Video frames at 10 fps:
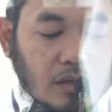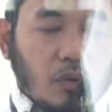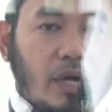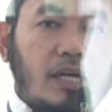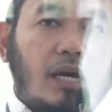
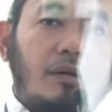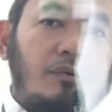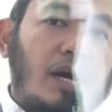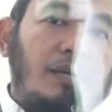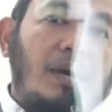Wan
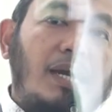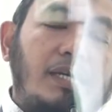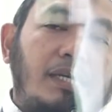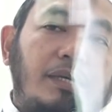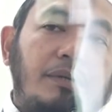wan
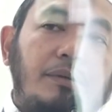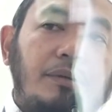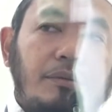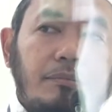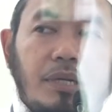mali
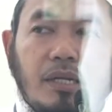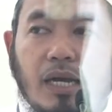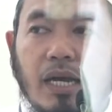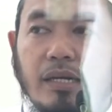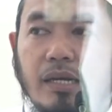min
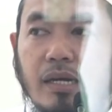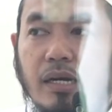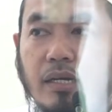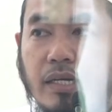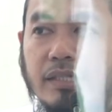
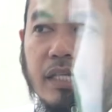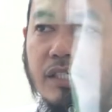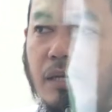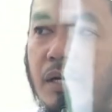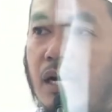aina
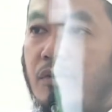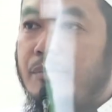iktasaba wa